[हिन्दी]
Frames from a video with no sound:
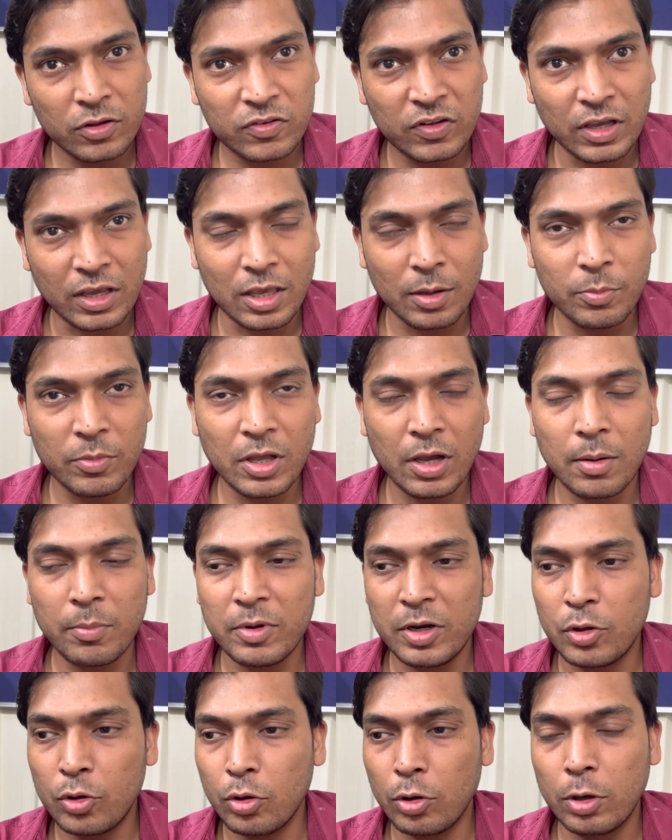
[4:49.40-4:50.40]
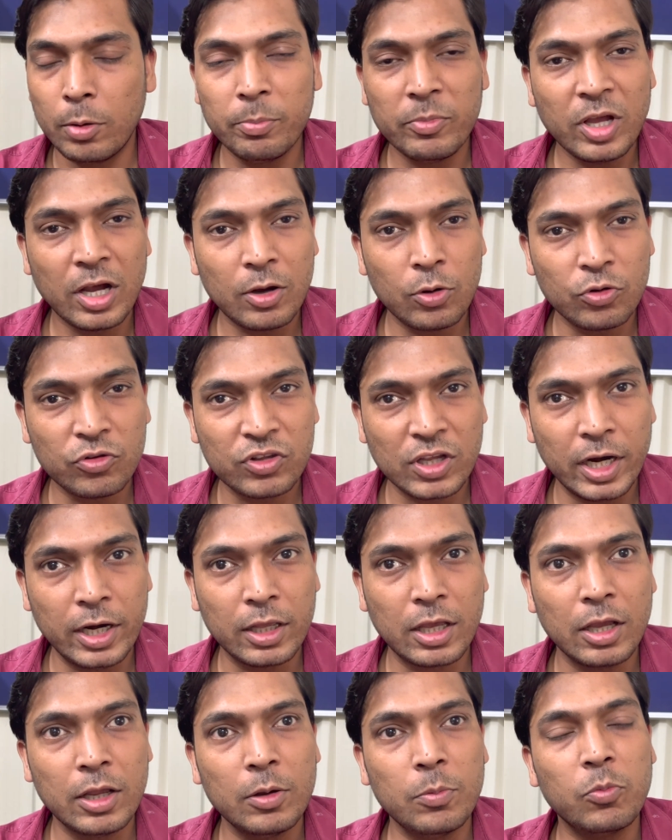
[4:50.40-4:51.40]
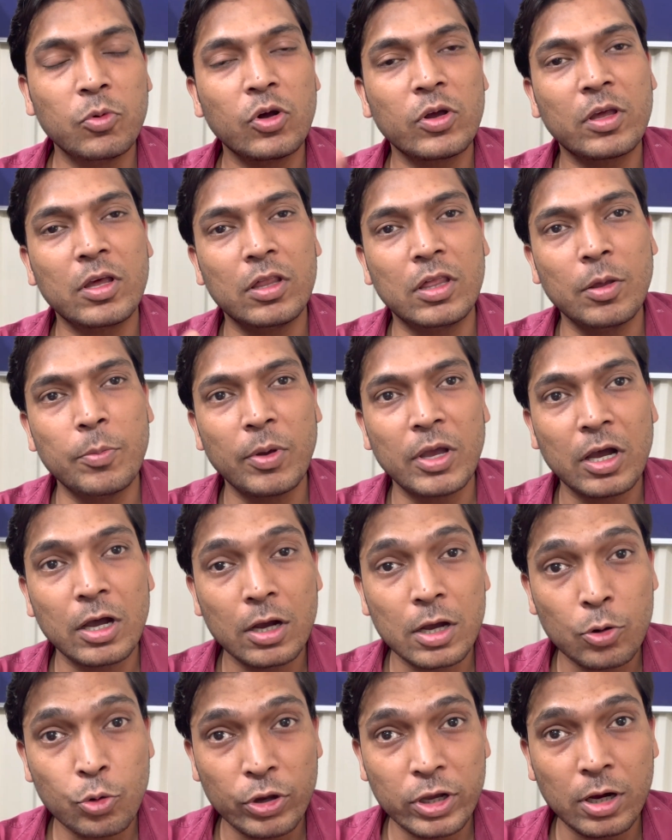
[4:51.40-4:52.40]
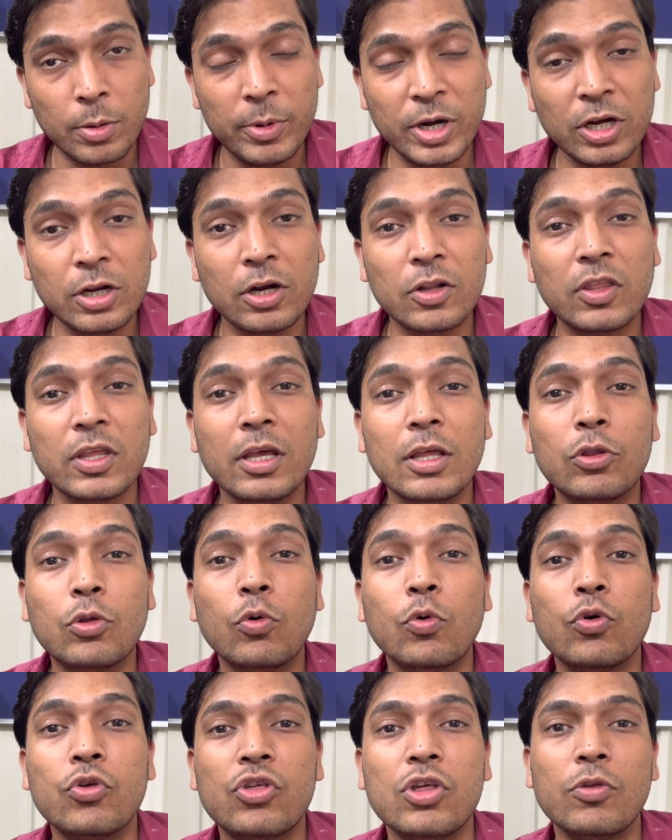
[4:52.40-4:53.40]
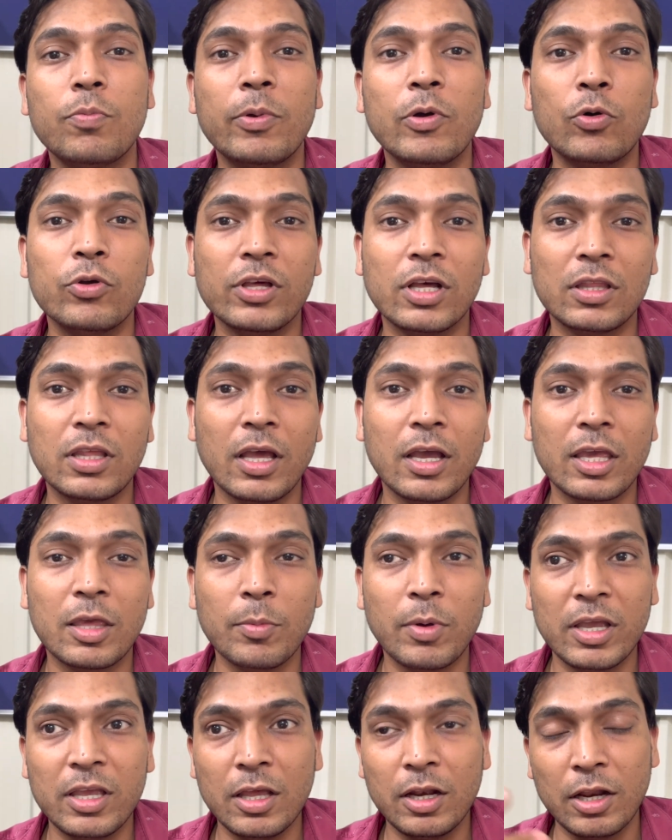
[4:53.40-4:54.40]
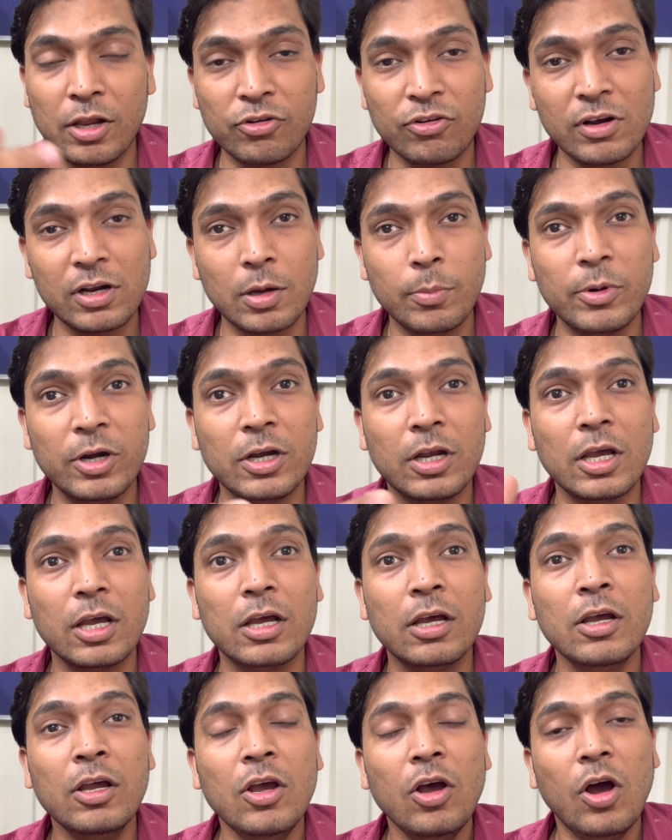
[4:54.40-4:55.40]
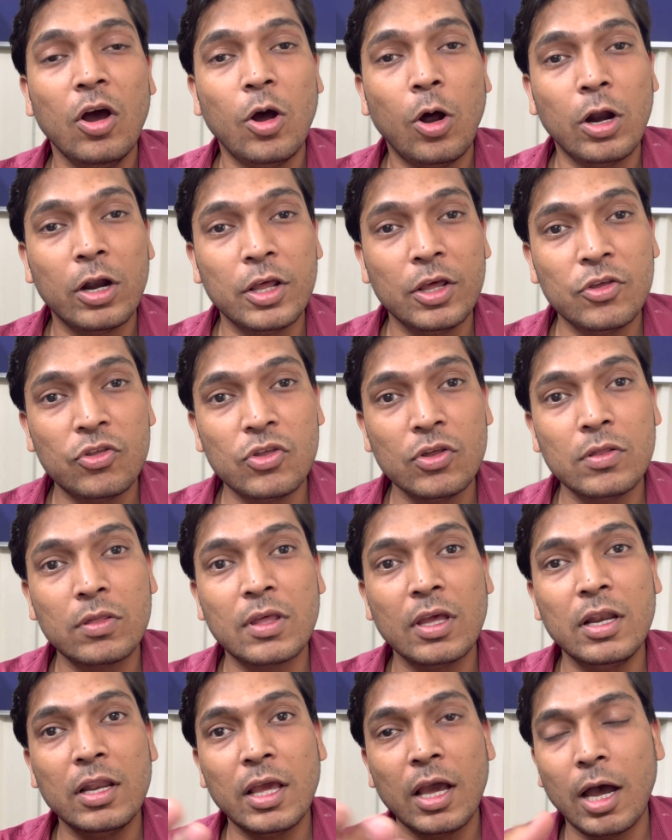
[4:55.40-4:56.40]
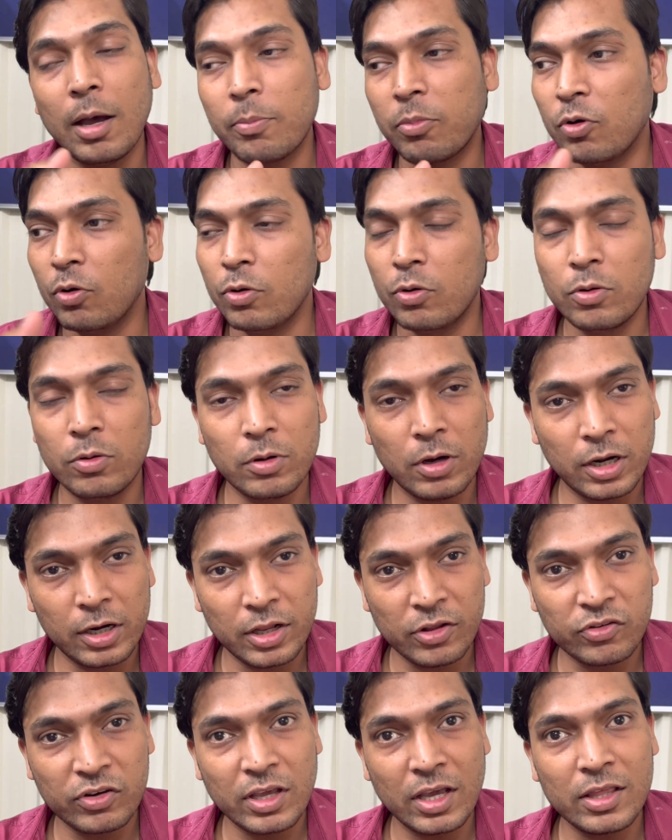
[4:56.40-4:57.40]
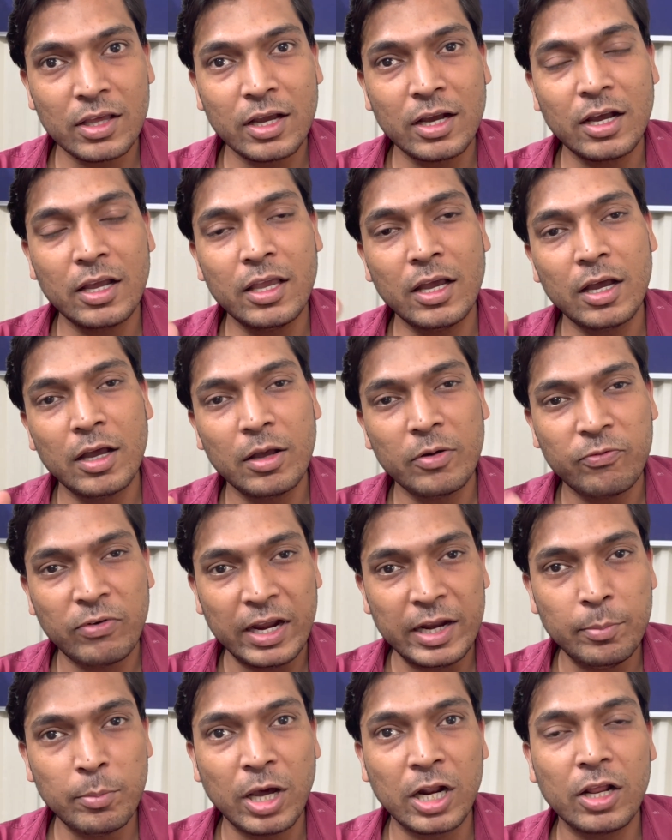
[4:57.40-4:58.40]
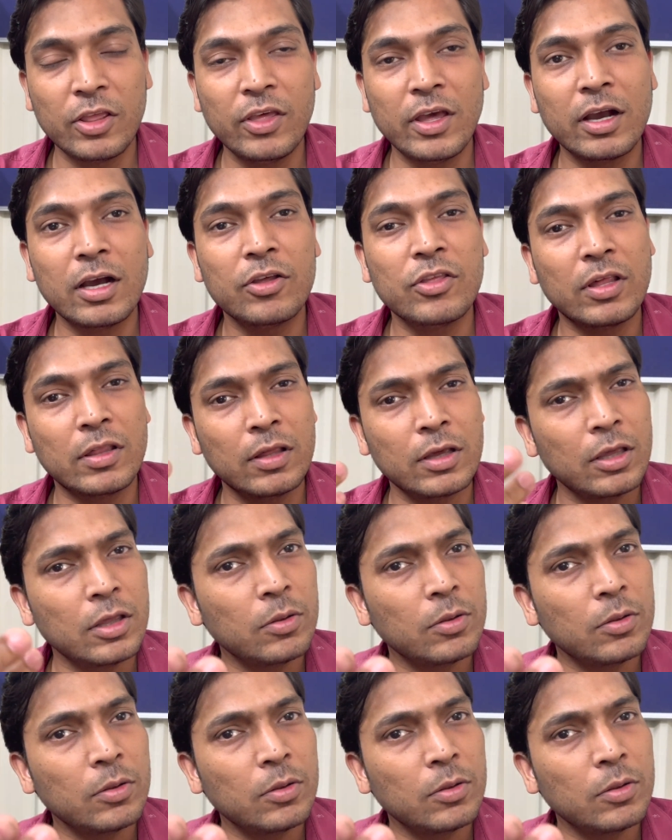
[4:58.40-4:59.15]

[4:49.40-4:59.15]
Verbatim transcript: सिक्किम या मिजोरम या उस साइड के किसी पे अगर कोई कमेंट करते हैं तो उस चीज़ पे हो जाता है कि भाई ये रेशियल कमेंट है और इस चीज़ के लिए आपको अरेस्ट किया जाएगा या फाइन मारा जाएगा जैसे कि